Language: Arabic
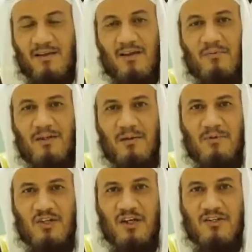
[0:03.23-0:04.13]
اللهم ارحم
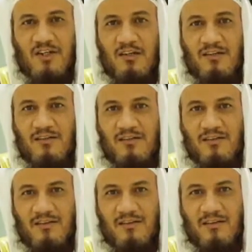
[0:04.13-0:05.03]
الشيخ زايد
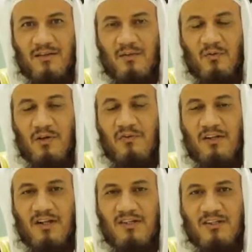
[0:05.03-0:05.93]

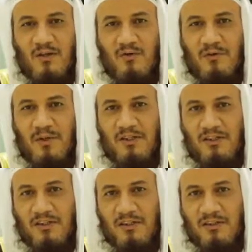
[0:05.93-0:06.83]
وارفع درجته في
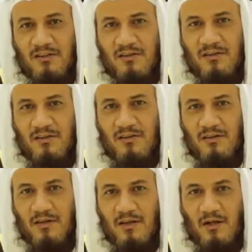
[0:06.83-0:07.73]
المهديين
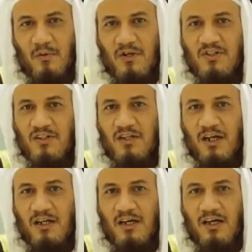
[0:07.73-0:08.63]
واجزه
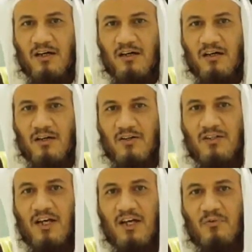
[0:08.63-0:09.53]
عنا
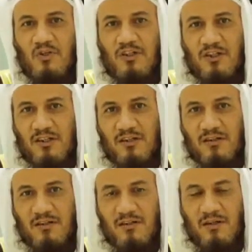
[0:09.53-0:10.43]
جزاء المحسنين
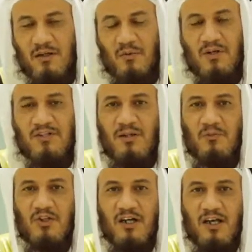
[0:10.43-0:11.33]
واسع
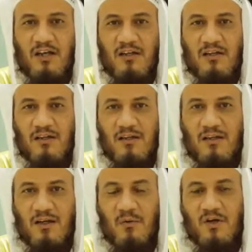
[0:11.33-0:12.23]
مدخله
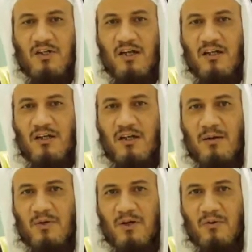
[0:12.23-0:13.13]
واجعل
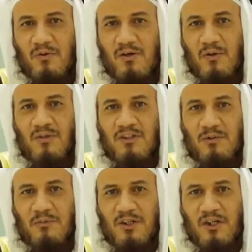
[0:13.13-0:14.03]
قبره
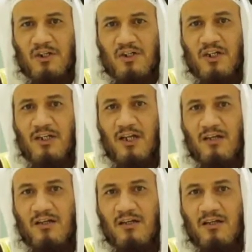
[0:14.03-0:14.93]
روضة من رياض الجنة
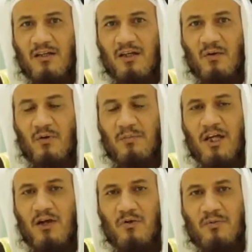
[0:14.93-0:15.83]

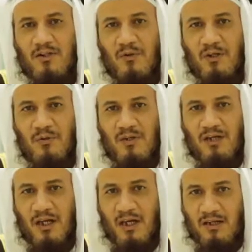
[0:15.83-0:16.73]
واملأه بالروح
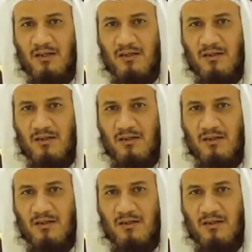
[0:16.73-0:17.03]
والريحان